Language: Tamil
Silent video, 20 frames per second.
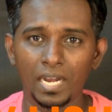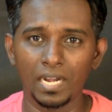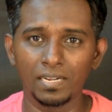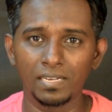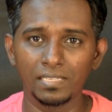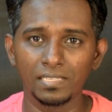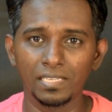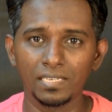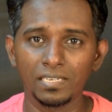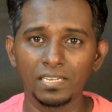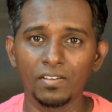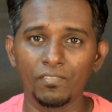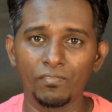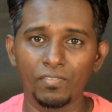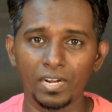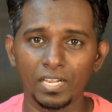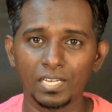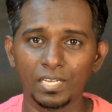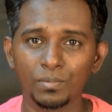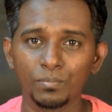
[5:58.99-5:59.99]
அன்றில் தென்
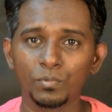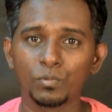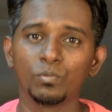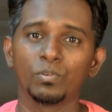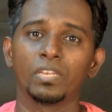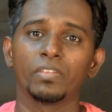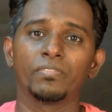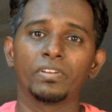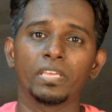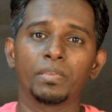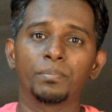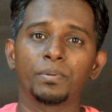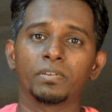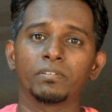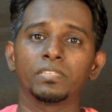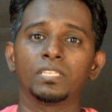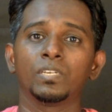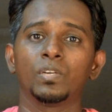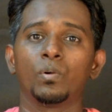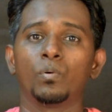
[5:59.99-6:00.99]
வணக்கம் கூறி
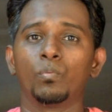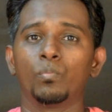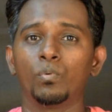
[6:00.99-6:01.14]
விடைபெறுவது